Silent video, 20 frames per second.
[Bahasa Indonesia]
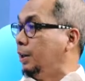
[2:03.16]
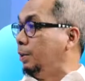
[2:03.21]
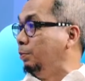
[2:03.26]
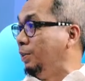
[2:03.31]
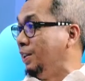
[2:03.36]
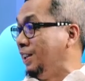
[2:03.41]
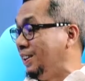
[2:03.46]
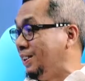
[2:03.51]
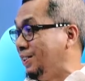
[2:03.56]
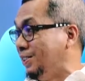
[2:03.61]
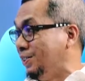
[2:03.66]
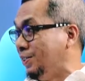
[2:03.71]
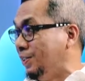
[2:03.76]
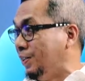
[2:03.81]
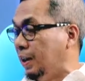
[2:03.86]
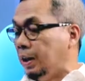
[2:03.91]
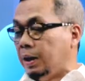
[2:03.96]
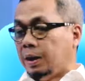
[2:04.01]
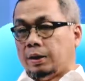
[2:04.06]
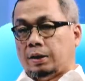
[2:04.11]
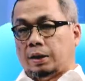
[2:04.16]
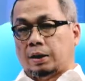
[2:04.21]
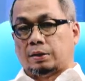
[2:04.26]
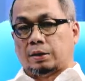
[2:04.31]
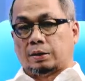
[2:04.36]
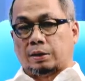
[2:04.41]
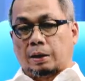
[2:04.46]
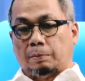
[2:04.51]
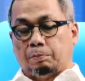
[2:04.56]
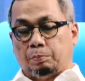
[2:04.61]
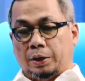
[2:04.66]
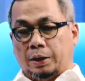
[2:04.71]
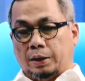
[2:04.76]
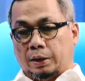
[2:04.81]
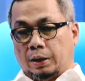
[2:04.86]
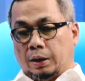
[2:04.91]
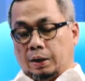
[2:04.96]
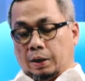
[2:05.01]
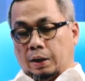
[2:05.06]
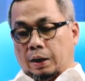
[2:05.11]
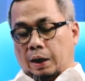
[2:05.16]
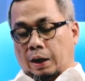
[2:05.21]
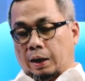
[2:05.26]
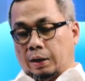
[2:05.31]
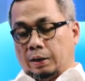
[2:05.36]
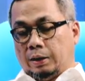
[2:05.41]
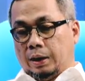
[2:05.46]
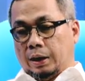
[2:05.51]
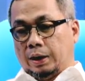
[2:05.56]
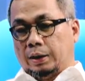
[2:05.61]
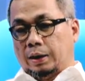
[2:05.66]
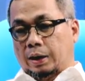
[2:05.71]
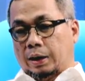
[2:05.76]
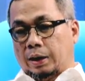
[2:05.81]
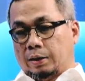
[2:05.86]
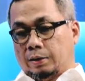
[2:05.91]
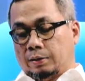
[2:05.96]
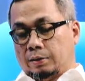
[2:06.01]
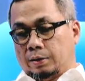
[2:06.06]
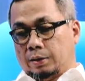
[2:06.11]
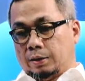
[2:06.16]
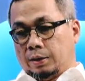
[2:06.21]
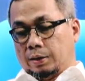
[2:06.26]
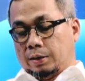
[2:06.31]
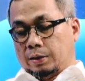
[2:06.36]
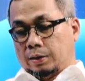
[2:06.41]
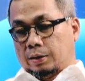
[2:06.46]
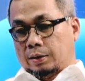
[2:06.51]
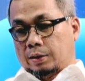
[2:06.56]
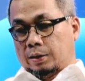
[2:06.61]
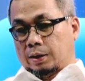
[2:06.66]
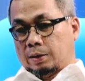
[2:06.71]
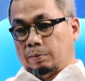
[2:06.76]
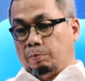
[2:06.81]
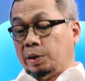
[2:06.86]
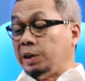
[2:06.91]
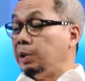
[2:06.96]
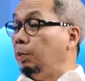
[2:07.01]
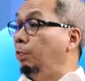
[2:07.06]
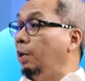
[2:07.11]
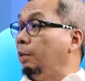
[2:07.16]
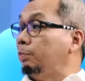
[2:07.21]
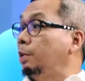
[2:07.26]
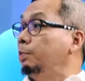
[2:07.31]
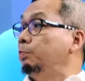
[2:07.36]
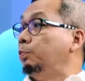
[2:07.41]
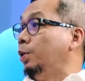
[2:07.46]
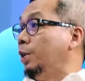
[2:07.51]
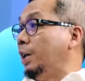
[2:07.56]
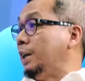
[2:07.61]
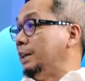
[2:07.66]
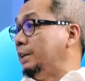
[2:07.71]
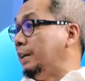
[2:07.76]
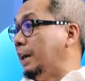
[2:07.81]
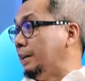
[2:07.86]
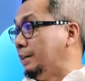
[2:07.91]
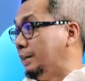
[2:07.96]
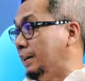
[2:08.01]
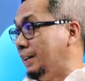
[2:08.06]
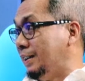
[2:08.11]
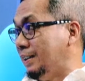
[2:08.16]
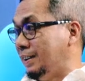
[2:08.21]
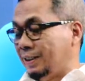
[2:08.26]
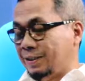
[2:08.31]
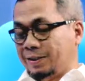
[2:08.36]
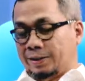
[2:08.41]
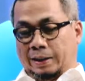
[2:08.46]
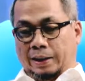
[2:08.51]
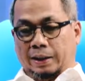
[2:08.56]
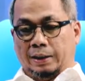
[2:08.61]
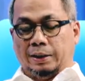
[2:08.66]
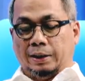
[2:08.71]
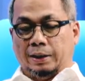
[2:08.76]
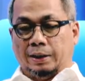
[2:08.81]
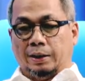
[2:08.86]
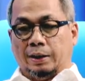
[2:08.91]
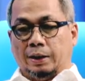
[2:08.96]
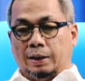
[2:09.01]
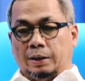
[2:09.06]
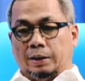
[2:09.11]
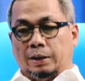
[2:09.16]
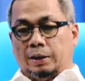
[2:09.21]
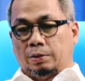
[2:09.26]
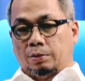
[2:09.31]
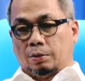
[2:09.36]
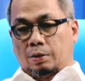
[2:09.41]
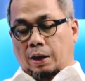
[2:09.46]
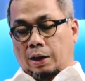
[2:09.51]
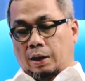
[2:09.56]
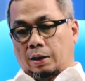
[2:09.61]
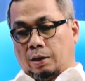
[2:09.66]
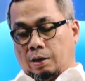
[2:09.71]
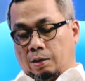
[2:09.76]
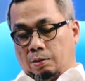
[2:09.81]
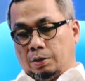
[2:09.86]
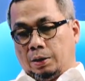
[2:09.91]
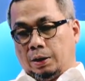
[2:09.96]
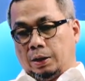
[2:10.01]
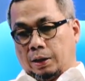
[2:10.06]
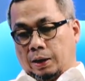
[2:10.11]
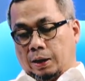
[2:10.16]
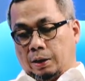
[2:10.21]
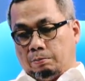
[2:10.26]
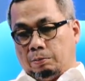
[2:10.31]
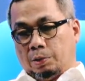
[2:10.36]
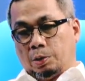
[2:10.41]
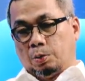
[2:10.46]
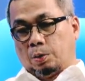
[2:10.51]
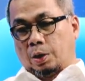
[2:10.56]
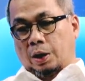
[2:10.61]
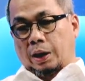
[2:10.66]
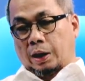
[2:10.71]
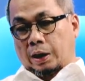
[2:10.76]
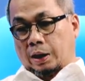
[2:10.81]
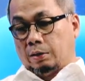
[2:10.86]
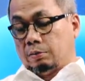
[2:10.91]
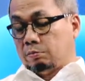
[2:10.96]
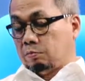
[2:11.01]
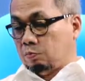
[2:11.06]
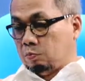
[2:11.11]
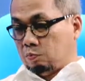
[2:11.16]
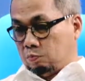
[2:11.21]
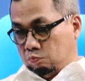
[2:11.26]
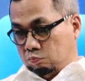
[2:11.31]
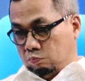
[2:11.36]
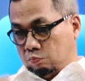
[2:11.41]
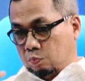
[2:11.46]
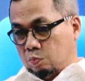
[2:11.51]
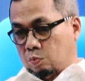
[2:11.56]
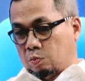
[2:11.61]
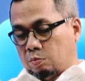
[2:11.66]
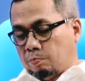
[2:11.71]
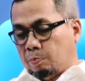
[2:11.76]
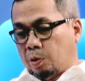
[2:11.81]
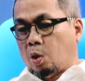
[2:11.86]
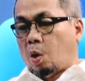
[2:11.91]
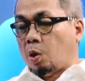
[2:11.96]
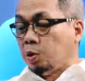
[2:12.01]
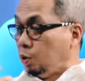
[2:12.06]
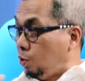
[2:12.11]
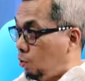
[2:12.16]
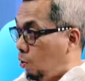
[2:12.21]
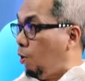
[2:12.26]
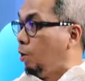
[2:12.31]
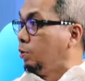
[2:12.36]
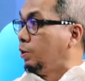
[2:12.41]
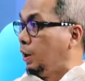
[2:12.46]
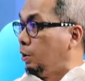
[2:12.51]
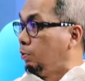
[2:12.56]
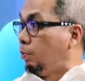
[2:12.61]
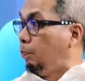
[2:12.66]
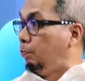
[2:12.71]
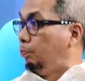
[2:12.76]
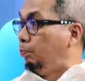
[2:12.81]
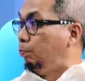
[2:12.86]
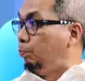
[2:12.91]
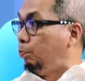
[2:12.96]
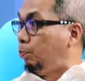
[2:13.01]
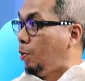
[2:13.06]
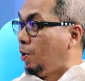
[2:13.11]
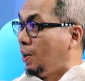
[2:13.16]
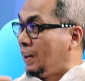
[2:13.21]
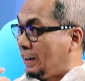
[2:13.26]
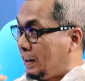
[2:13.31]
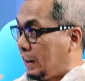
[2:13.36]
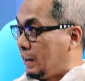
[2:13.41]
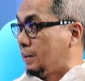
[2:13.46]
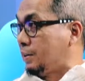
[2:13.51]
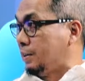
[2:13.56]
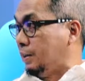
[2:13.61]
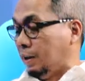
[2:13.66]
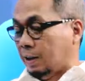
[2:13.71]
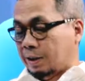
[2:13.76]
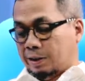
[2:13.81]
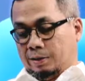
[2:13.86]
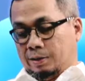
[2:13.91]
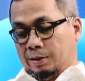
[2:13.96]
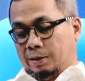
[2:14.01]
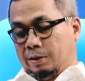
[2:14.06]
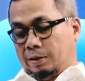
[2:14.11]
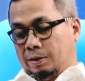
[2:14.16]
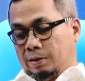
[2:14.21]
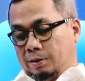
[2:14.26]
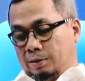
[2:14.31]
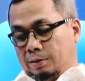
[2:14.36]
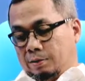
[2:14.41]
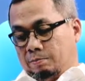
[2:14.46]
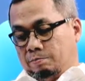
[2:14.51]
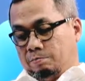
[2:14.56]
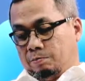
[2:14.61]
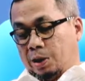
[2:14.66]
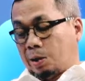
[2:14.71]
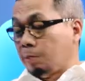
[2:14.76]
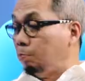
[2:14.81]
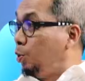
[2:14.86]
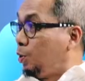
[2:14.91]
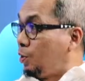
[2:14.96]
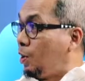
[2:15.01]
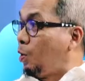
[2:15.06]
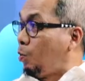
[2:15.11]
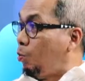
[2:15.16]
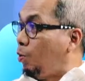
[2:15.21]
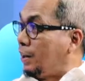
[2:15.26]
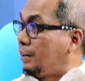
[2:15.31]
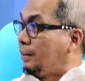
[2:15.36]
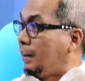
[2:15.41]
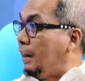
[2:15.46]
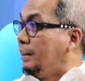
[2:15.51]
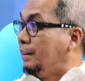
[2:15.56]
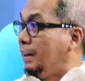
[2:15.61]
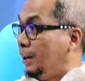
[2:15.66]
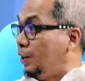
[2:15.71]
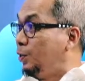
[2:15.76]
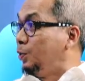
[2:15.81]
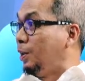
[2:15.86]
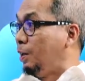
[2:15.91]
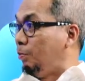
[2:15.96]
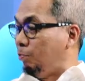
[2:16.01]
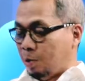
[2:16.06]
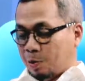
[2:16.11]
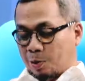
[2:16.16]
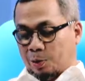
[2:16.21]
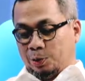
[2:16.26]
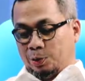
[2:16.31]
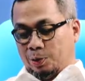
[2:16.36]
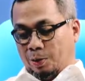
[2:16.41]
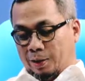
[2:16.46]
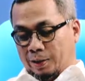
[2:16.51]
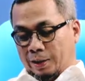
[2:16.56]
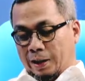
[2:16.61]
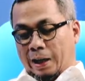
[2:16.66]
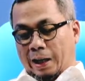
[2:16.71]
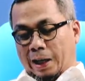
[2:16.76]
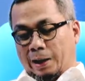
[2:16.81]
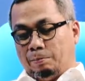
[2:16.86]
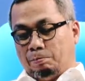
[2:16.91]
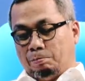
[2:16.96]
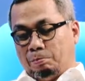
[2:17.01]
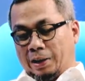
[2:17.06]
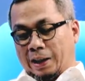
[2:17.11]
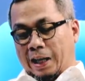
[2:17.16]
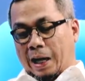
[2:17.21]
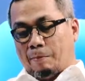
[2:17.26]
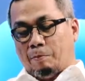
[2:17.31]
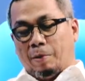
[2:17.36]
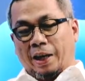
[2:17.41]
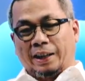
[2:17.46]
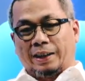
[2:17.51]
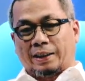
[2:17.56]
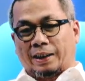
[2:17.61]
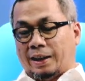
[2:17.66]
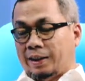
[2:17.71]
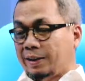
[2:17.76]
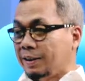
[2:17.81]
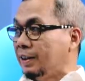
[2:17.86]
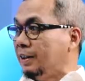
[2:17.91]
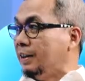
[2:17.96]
begitu ya tetapi ada yang e, menyebabkan polarisasi itu tadi itu kalau dia menggunakan menonjolnya itu politiknya merebut kekuasaannya itu yang menonjol dengan mengabaikan